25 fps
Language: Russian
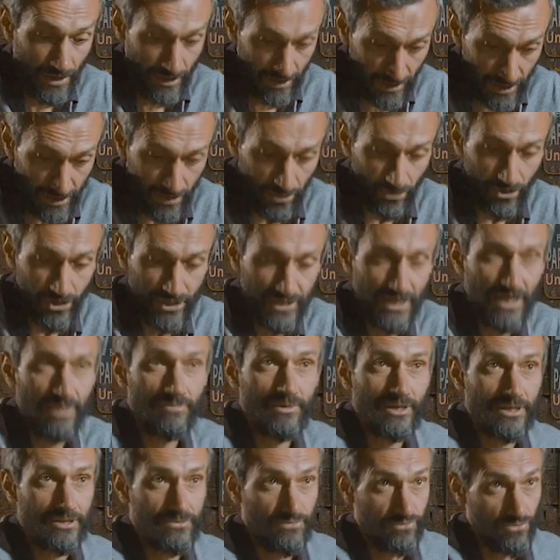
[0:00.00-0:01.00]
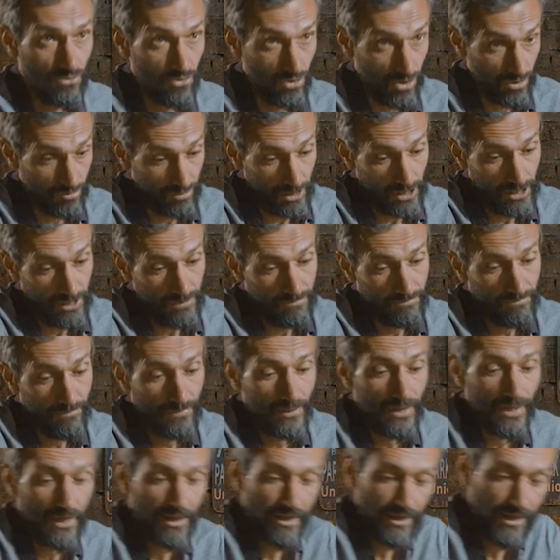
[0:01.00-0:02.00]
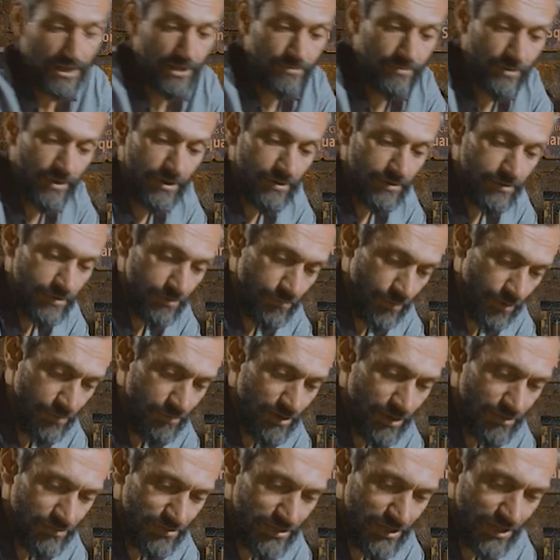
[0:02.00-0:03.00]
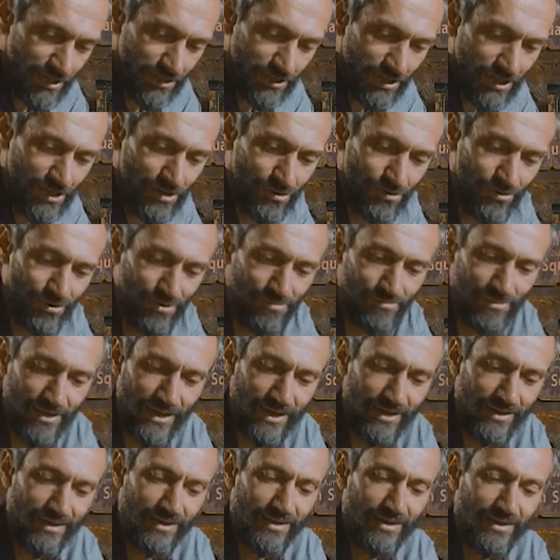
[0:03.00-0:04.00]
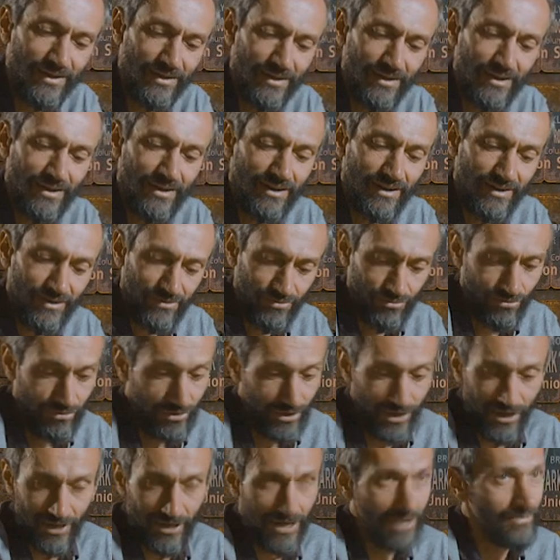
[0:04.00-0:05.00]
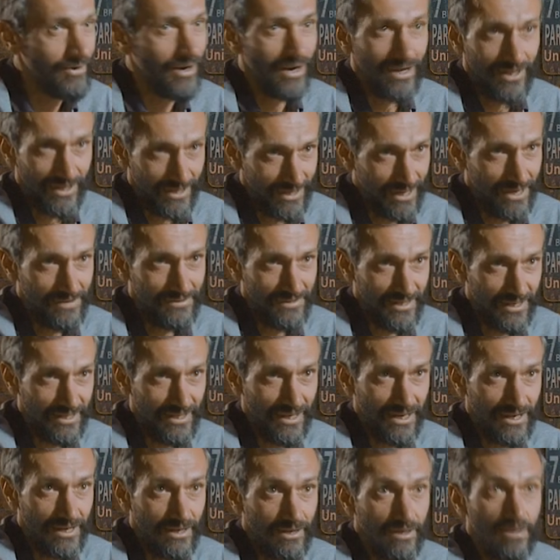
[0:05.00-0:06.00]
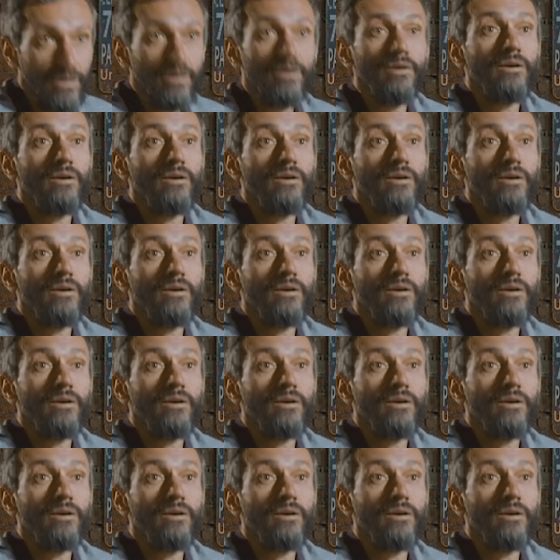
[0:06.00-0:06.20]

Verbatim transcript: И то же самое с формой. Либо, например, все три ромбы, ну или овалы, да, все три.